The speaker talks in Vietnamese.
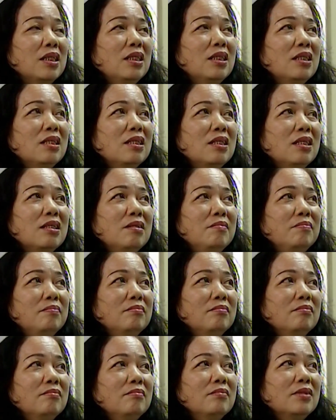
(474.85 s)
cái cái cái cái
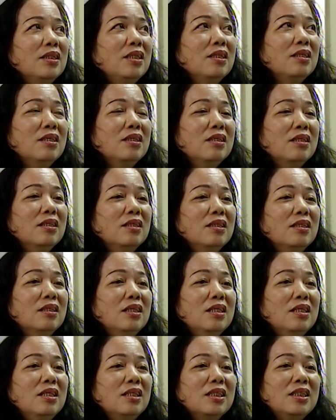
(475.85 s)
cái cái,
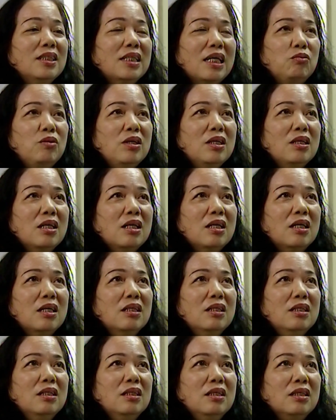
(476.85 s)
cái giả thuyết là
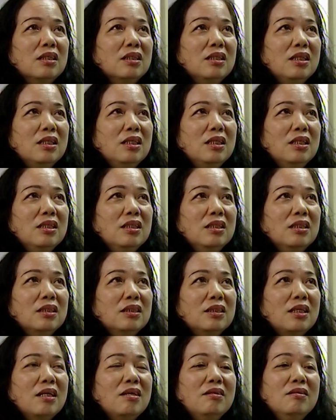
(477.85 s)
cái, cái
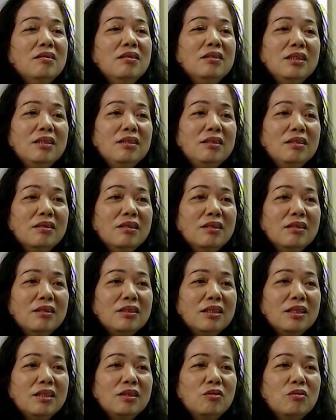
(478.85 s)
tăng cường trí nhớ
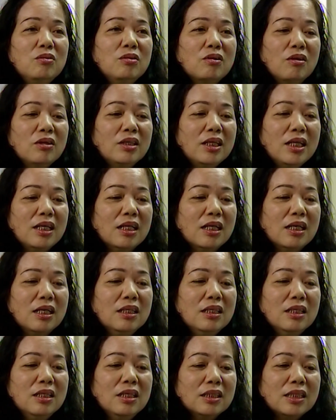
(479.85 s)
thì đâu có thể là
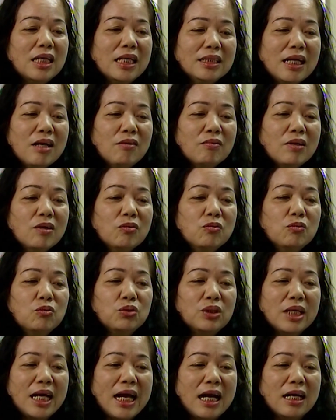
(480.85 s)
tại sao các cụ
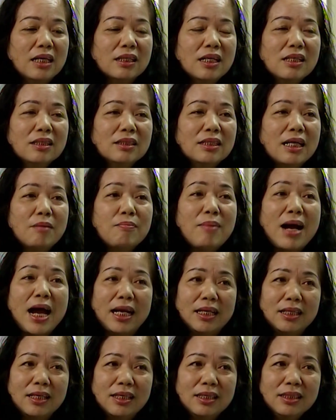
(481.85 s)
già ở các già
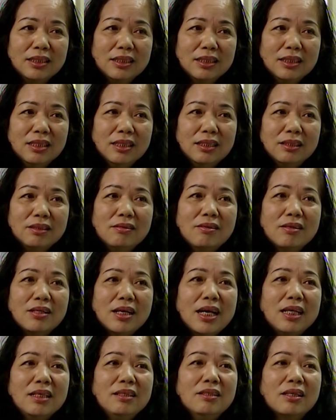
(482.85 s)
bản đấy thường
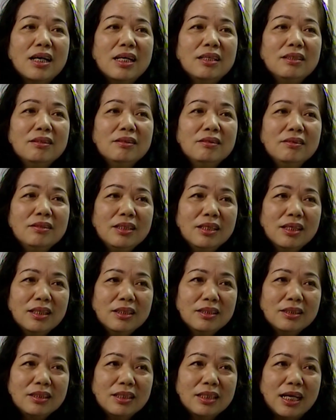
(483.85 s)
hay được ăn chứng kiến
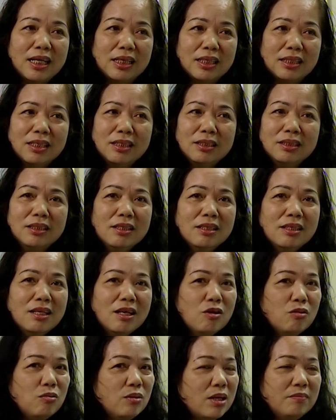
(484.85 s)
thì để người ta nhớ
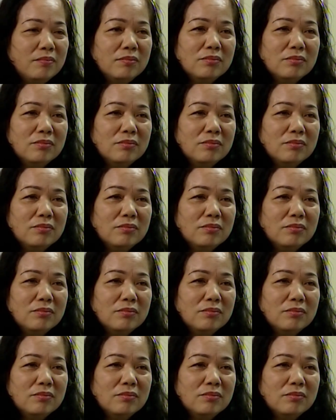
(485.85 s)
lâu lắm